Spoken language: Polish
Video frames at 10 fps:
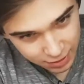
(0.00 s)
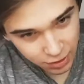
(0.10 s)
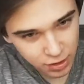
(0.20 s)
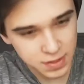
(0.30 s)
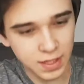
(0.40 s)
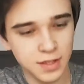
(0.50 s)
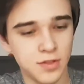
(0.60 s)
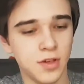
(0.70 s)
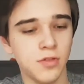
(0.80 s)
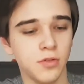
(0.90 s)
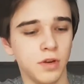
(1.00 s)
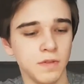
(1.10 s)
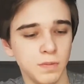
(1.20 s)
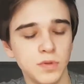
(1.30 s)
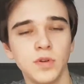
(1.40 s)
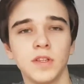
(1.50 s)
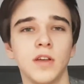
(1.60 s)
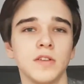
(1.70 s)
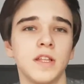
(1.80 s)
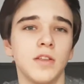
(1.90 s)
No i ostatnia rzecz, która wzbudziła
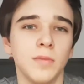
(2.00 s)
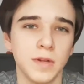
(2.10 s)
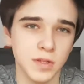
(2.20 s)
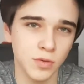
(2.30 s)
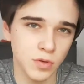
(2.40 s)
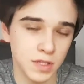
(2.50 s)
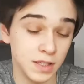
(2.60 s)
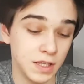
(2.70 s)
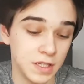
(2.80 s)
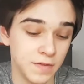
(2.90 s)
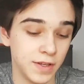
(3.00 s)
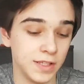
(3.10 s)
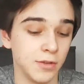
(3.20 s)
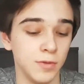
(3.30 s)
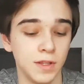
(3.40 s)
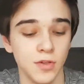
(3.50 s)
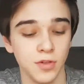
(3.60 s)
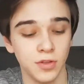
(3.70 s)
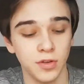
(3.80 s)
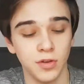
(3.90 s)
ostatnio bardzo duże zainteresowanie na
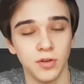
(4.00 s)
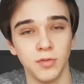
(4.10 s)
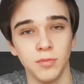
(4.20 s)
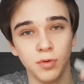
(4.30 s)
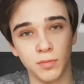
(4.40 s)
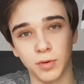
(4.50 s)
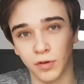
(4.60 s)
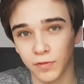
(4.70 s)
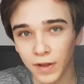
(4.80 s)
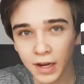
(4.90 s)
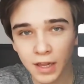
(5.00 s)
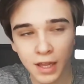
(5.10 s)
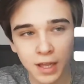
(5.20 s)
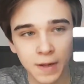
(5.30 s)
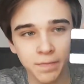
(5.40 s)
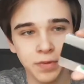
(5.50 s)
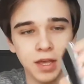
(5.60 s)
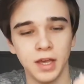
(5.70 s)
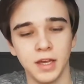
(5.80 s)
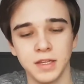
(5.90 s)
Twitterze, to mój portfel.
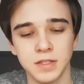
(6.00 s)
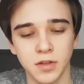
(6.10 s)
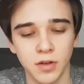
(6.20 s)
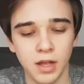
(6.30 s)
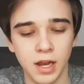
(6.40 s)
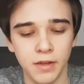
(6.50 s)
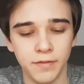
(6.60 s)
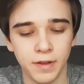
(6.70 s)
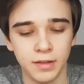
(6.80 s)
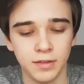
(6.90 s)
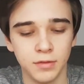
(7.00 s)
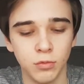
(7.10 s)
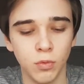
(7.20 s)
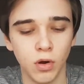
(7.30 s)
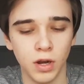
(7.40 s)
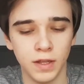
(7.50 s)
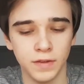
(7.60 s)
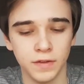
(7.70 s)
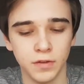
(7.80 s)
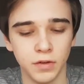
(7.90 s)
E, jest to Elephant
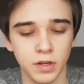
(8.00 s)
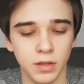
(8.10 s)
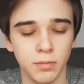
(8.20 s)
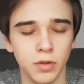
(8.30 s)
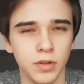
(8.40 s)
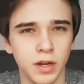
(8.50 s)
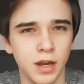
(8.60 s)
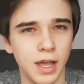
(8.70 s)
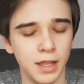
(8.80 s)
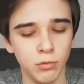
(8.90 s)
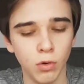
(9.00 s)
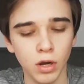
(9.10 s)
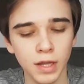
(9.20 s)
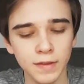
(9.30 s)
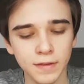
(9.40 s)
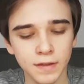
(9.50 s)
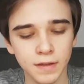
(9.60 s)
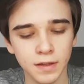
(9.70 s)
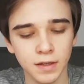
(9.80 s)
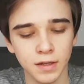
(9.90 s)
Wallet, konkretnie model N-Wallet.
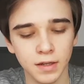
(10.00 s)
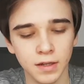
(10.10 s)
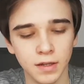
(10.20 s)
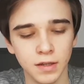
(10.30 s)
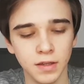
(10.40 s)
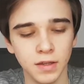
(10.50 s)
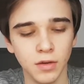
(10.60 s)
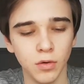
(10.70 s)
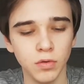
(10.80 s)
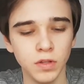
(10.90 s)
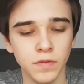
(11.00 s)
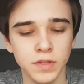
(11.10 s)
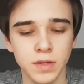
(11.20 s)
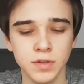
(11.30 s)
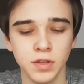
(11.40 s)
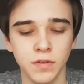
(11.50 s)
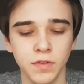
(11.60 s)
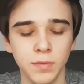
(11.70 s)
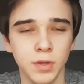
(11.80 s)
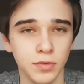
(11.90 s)
E, I ogólnie dowiedziałem się o tej
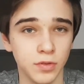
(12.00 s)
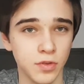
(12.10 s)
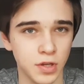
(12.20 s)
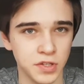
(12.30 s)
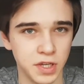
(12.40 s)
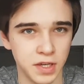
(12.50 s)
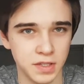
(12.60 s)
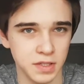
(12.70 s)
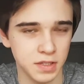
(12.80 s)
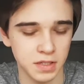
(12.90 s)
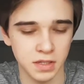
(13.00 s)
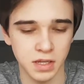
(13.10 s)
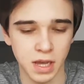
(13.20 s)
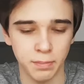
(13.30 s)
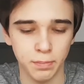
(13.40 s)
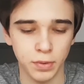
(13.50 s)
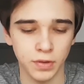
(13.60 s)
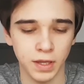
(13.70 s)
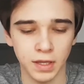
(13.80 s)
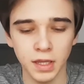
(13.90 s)
firmie od Grześka z
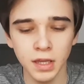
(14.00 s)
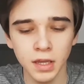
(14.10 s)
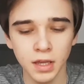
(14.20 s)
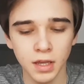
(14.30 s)
Apoteki,